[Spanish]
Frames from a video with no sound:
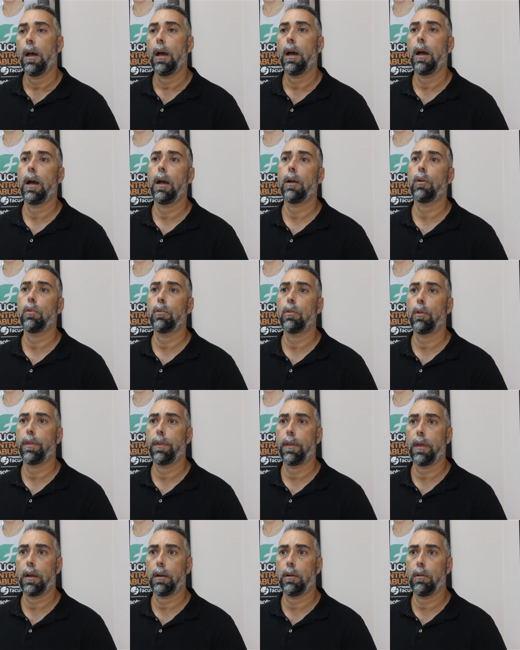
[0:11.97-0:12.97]
a
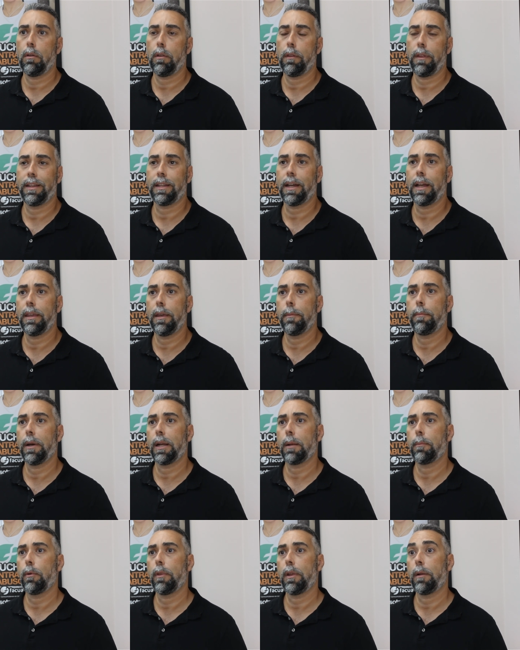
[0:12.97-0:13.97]
conocer los detalles
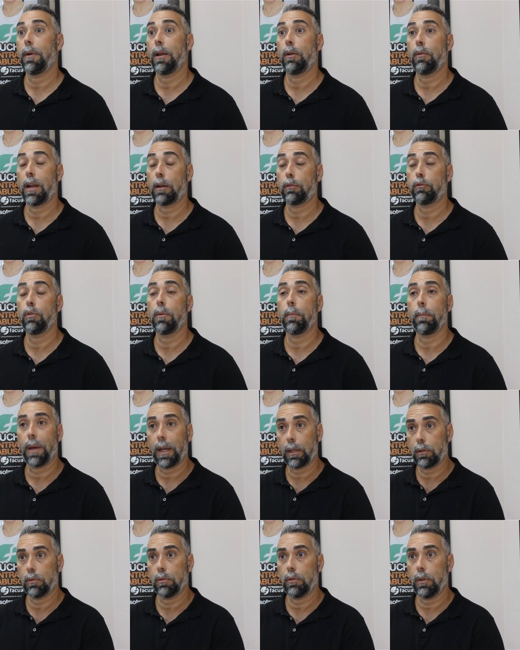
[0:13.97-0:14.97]
para poder valorar su
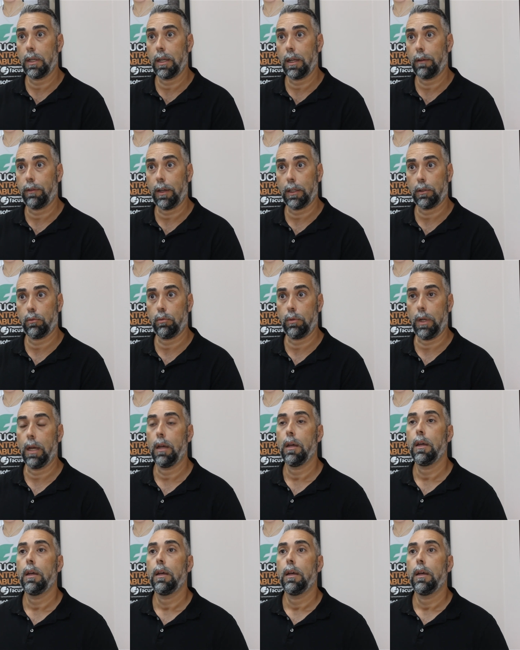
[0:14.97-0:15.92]
impacto en la factura.